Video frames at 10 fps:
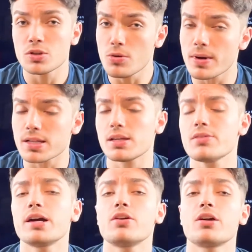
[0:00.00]
e o
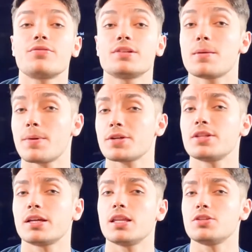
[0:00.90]
Marcelinho Carioca fazia parte
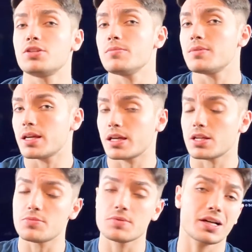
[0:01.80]
daquele time, né,
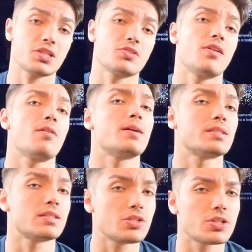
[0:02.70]
aquele time que cativava
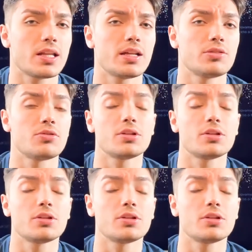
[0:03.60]
bastante a galera do